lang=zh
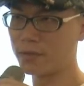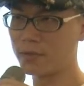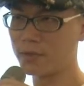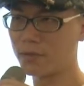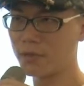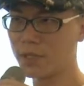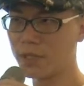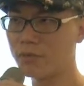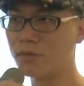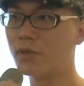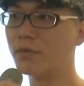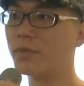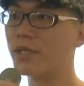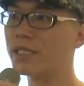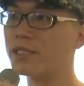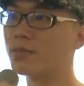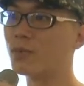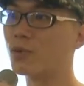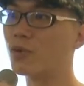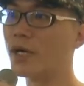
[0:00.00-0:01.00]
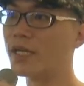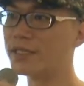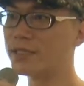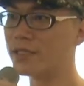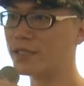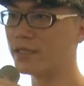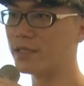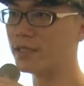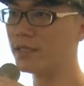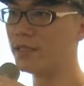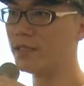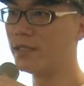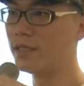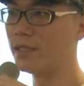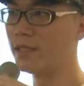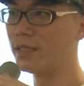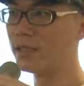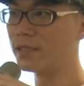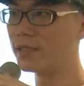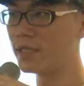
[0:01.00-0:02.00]
都跟我没什么关系。
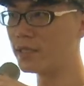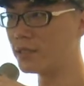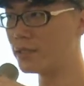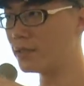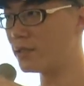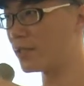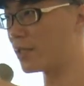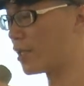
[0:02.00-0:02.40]
但是你